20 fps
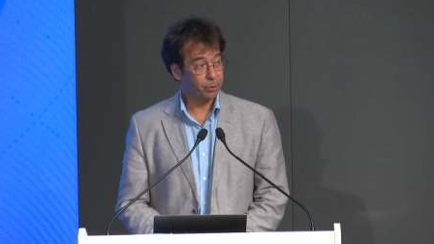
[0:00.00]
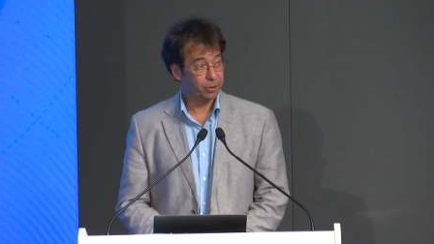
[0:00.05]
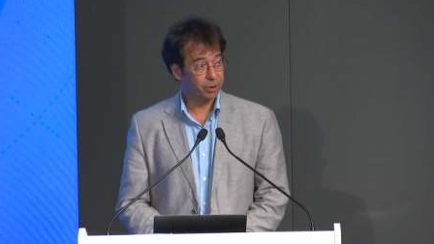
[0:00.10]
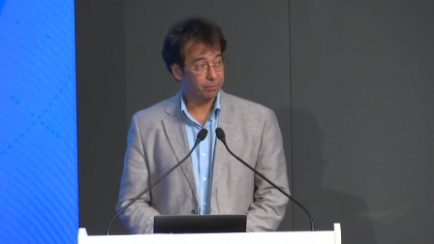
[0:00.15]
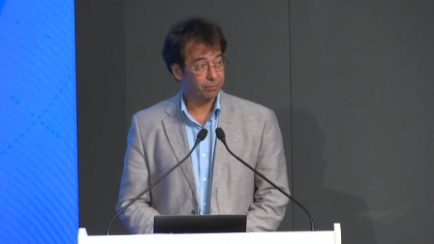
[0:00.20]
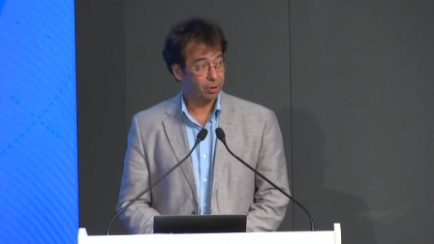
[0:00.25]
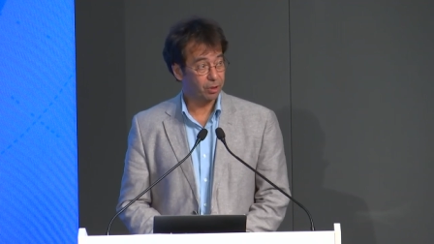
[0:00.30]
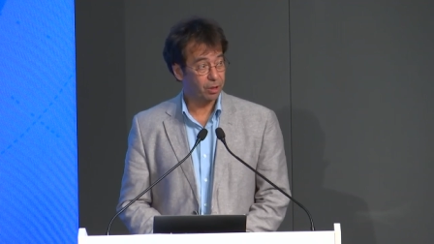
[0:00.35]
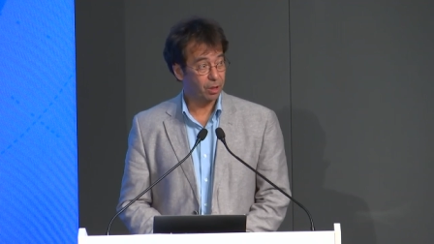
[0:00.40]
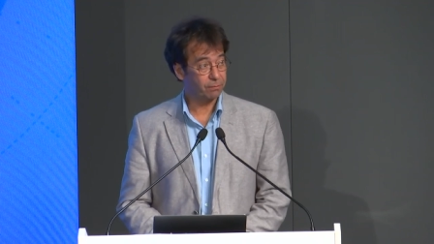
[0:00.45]

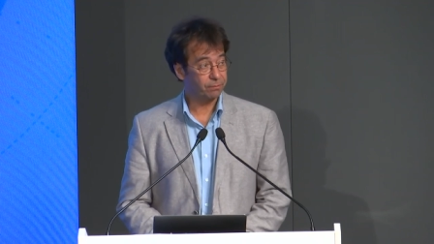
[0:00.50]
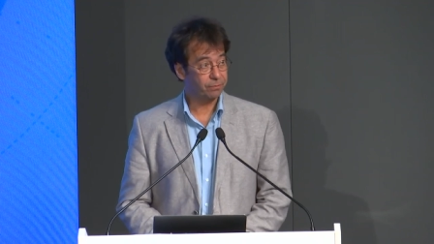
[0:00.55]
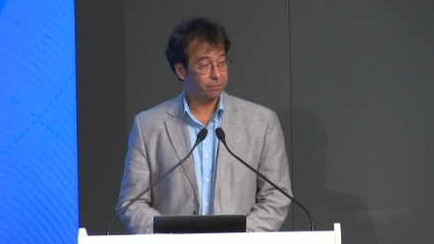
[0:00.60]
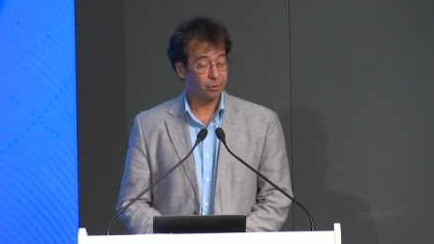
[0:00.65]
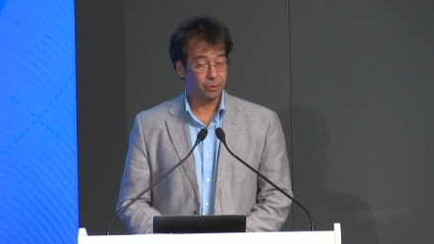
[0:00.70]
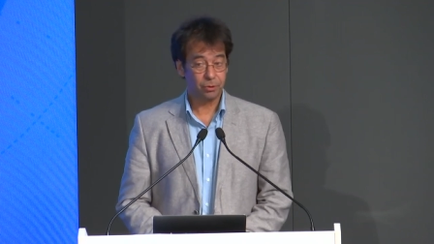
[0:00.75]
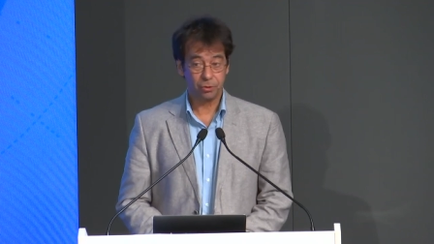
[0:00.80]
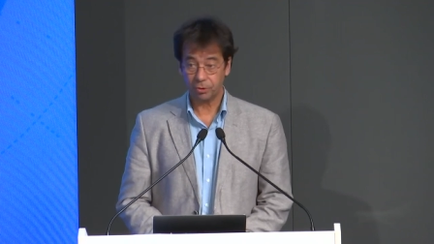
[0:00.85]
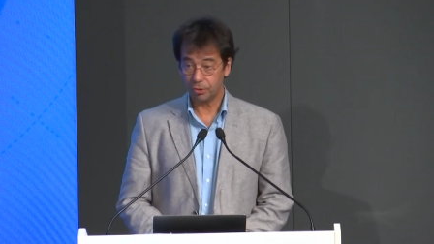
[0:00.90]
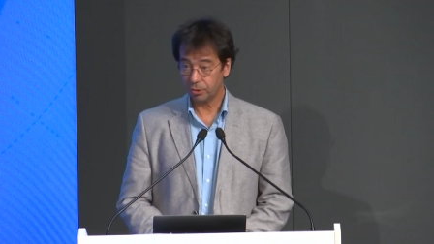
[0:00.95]
6.
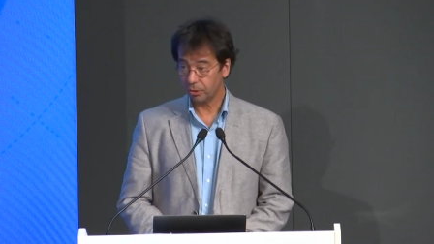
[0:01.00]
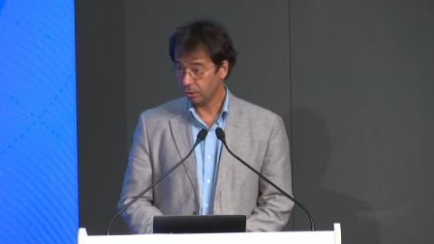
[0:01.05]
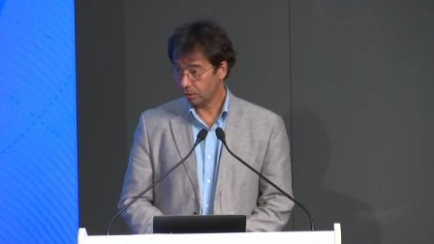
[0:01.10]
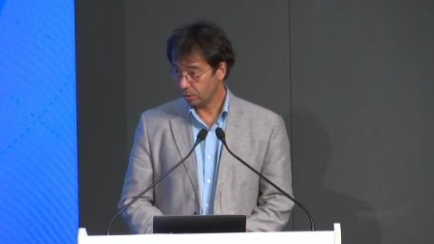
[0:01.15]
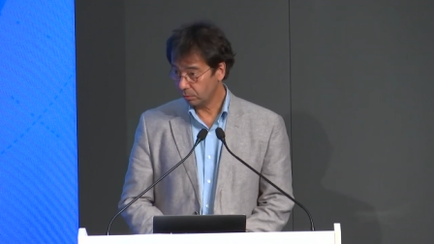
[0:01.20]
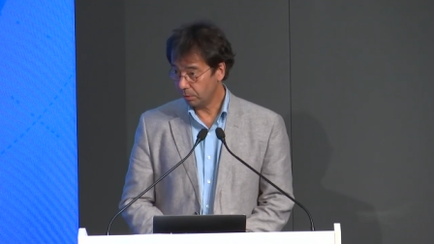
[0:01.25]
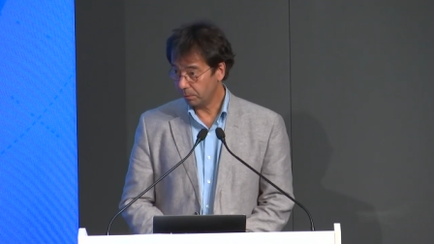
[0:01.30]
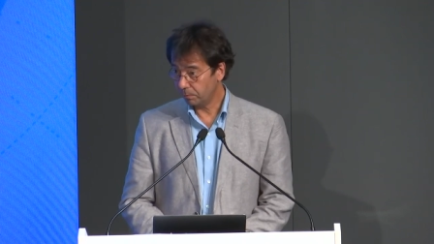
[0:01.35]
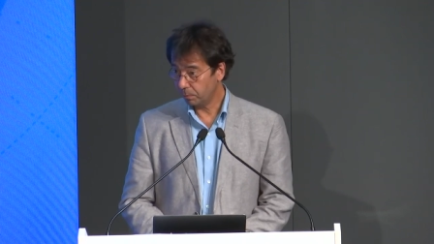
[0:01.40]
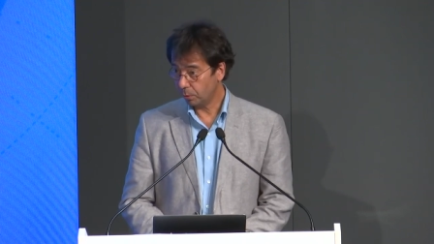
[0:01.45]

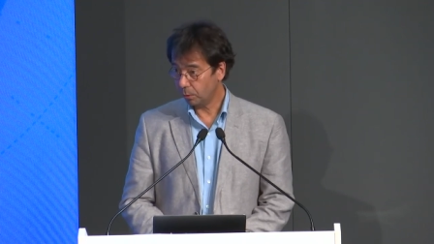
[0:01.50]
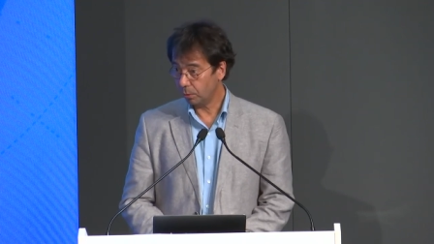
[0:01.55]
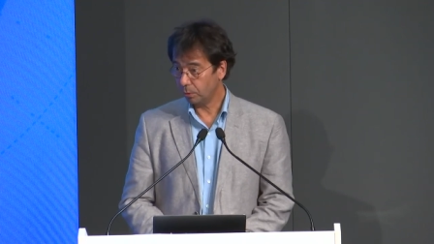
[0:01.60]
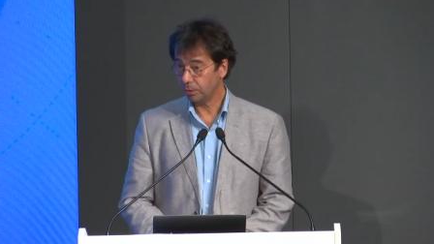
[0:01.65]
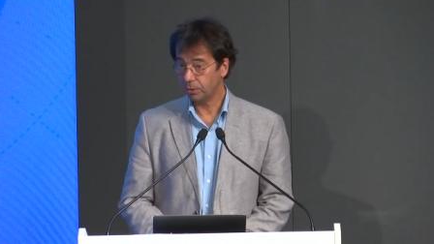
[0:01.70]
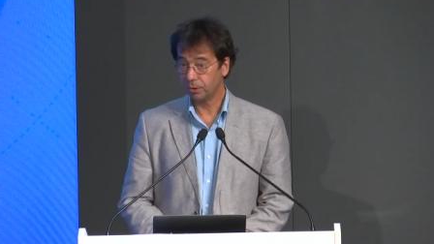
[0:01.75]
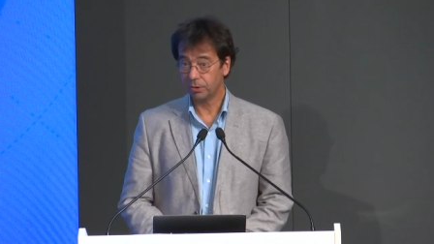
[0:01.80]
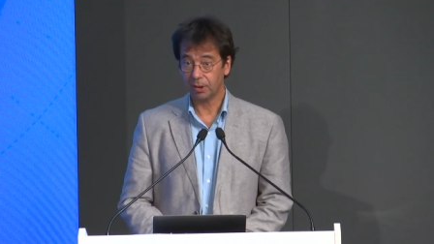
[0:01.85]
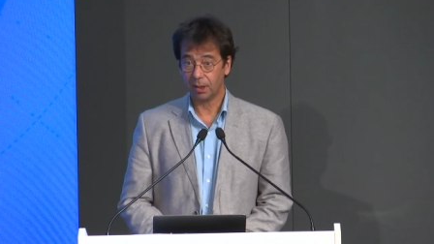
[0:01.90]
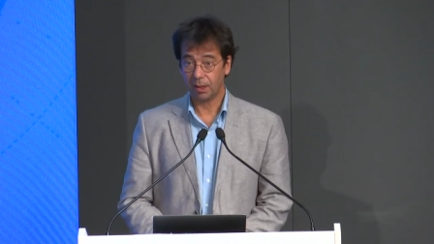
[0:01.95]
L'issue de la
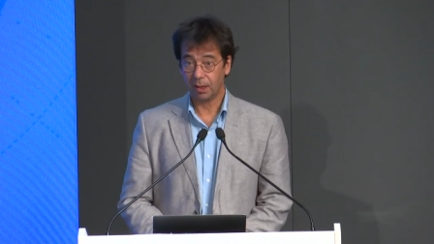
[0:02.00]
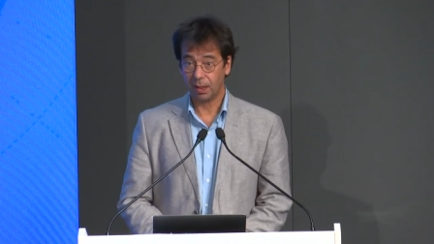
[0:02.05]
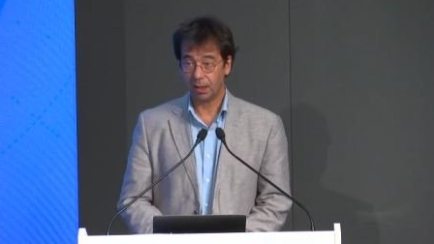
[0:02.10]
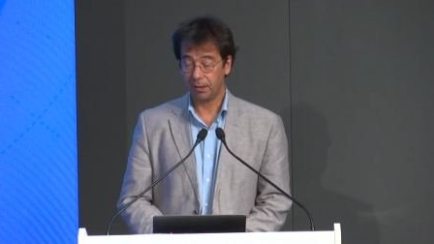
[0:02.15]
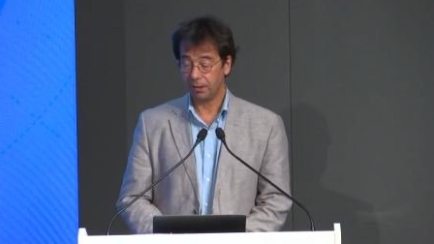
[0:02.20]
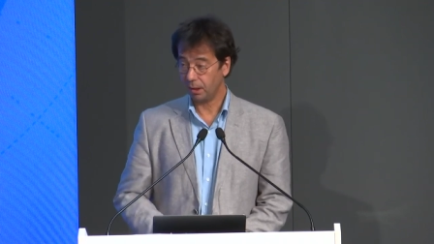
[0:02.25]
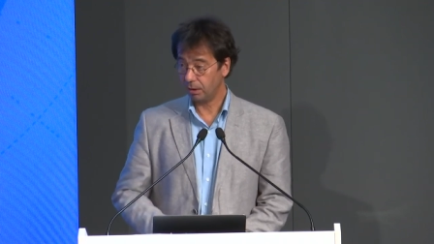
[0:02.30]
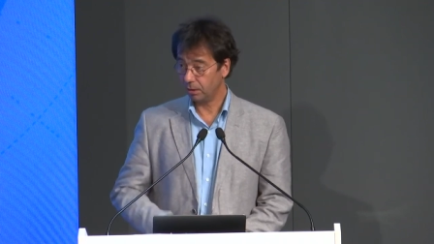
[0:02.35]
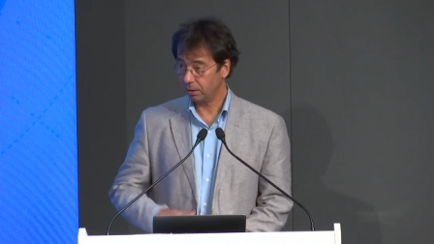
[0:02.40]
conférence,